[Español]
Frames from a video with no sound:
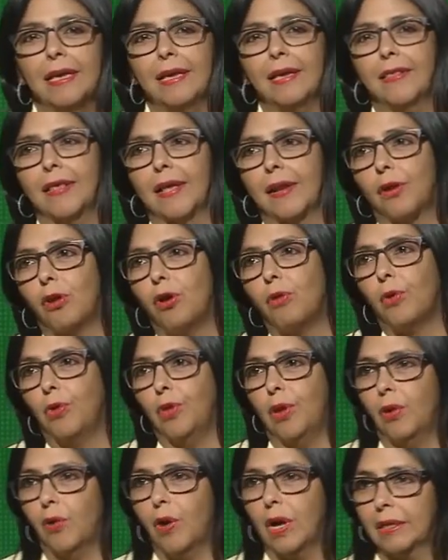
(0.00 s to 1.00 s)
y de robo
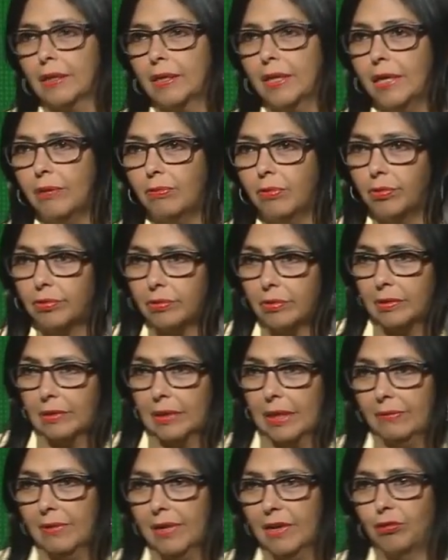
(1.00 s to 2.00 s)
de los activos
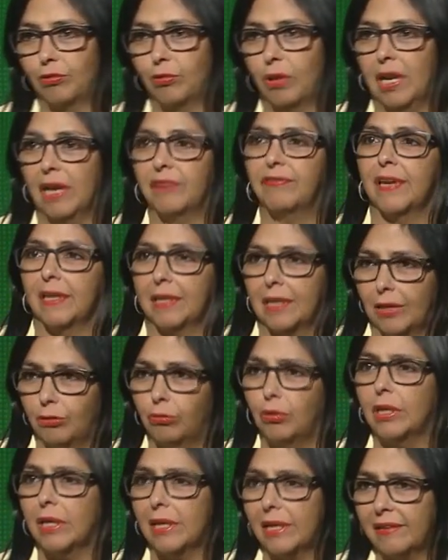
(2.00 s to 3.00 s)
de Venezuela,
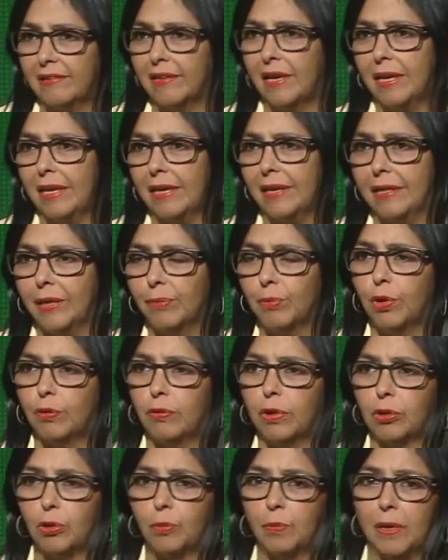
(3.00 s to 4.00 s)
afectando intereses legítimos
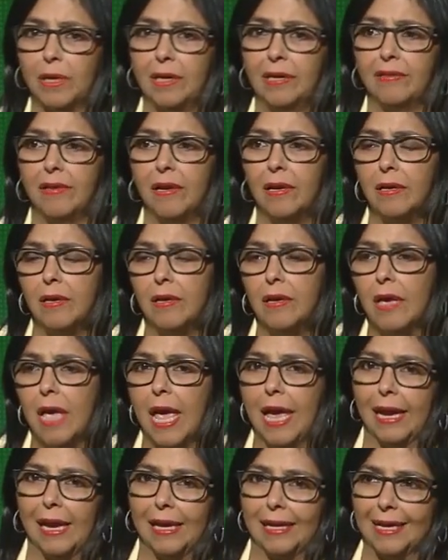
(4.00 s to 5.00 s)
de nuestro país,
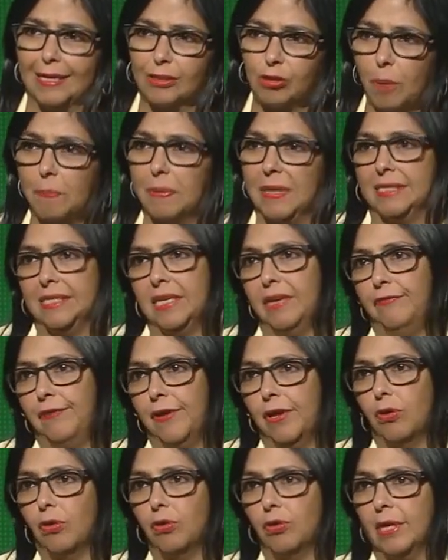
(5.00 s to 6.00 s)
en el caso
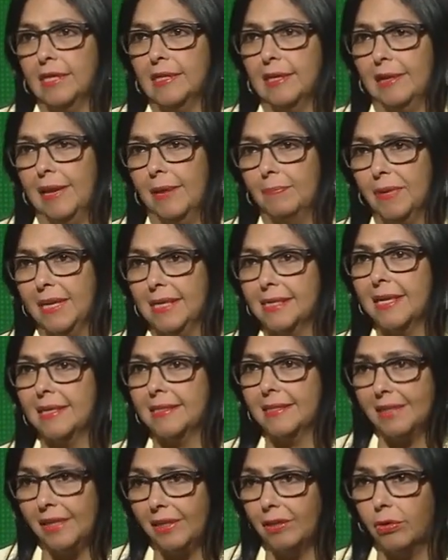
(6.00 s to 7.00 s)
específico de la
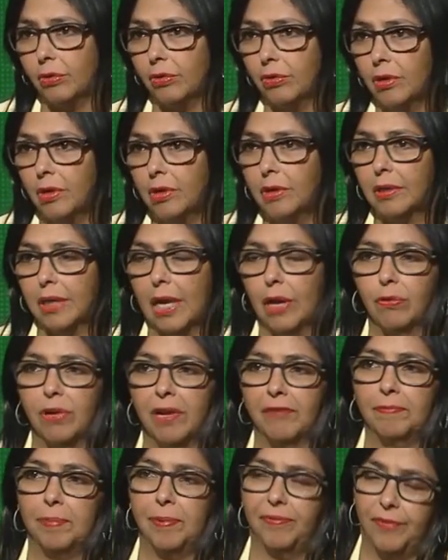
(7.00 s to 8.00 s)
empresa Citgo que es
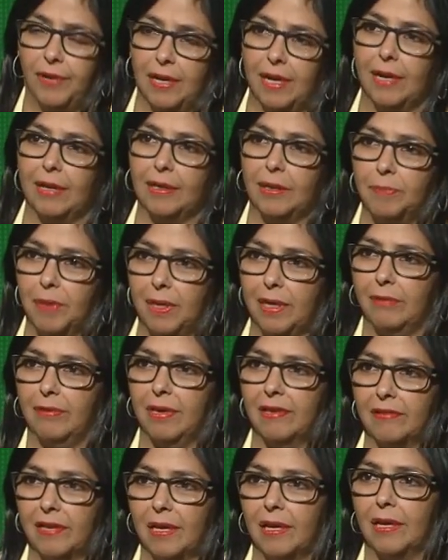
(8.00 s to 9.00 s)
una filial de
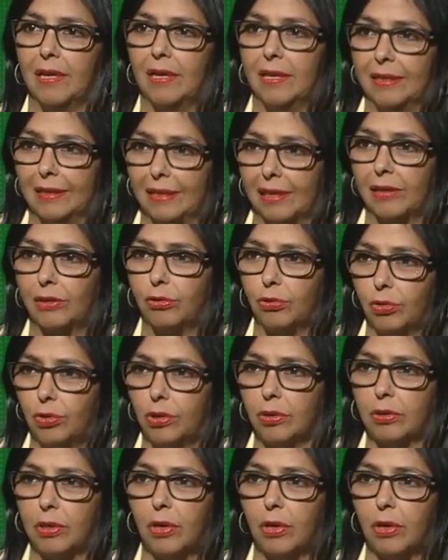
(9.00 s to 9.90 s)
PDVSA en territorio